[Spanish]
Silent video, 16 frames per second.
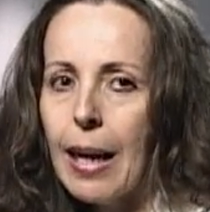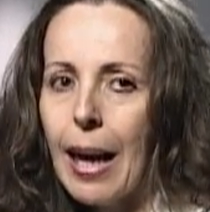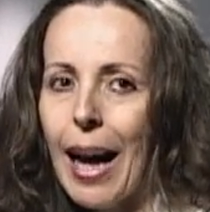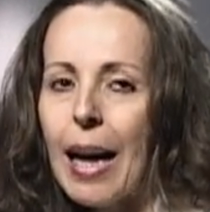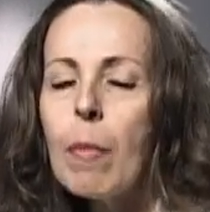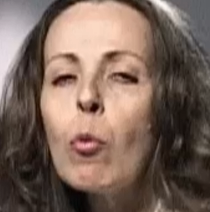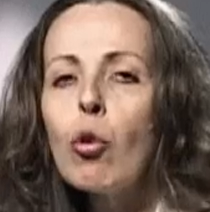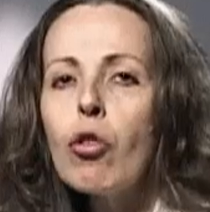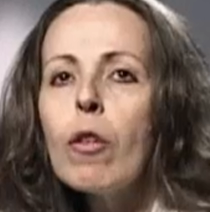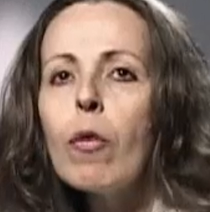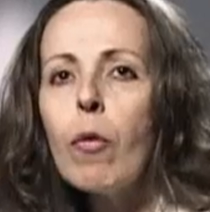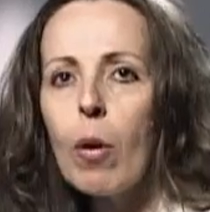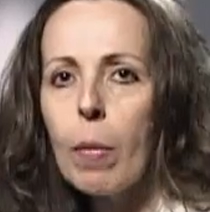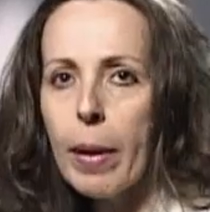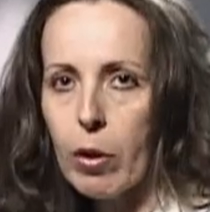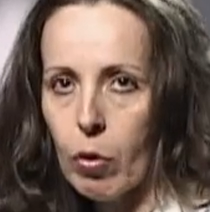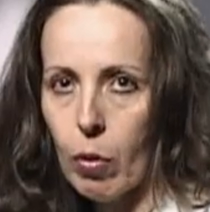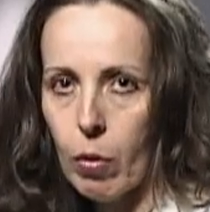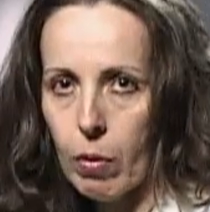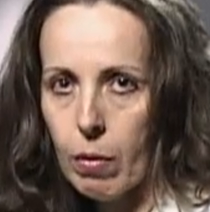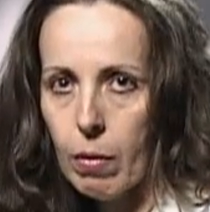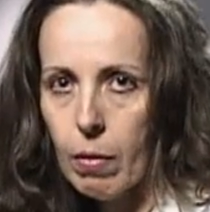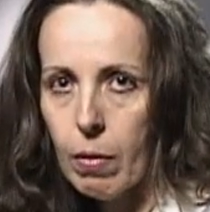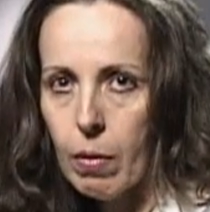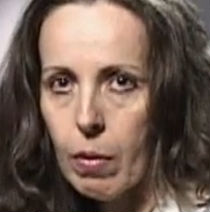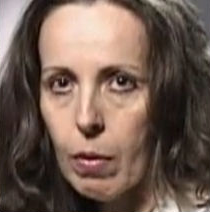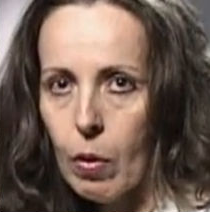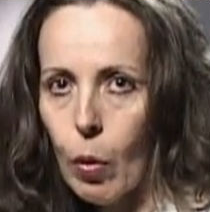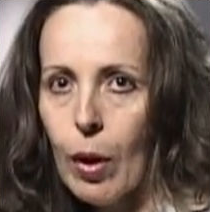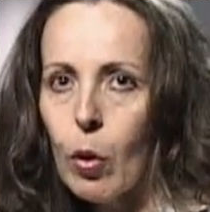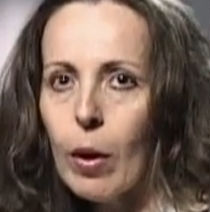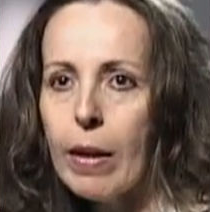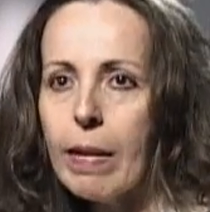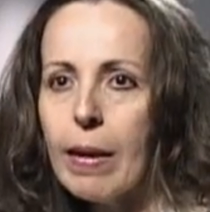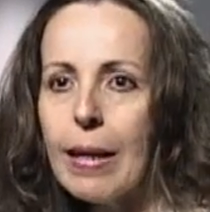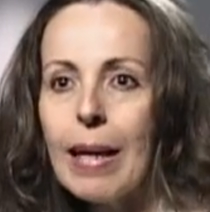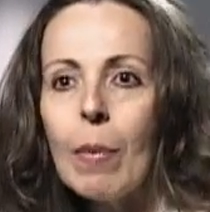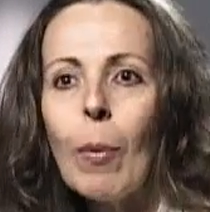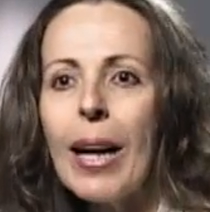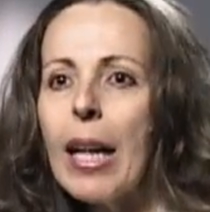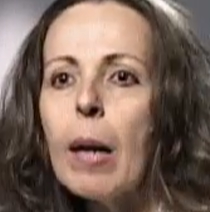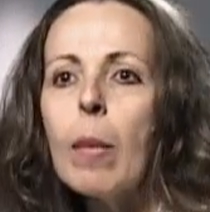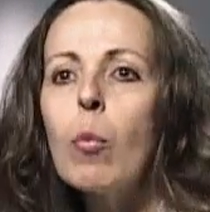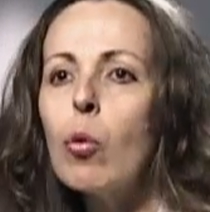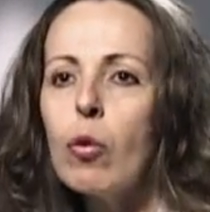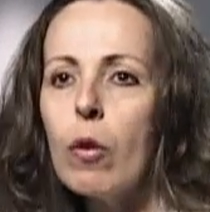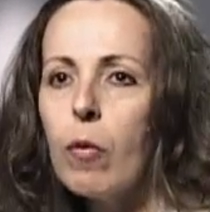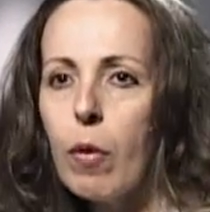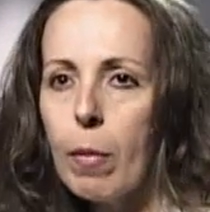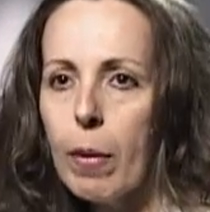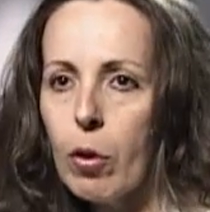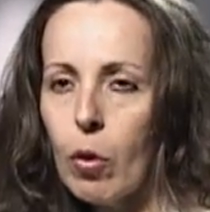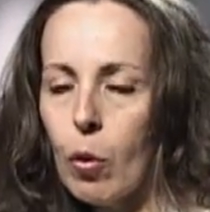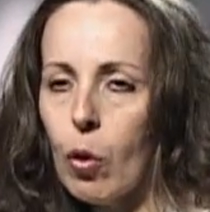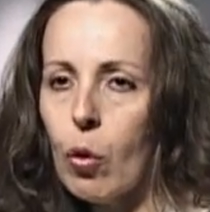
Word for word: Hay mucha información. Los adolescentes manejan mucha información.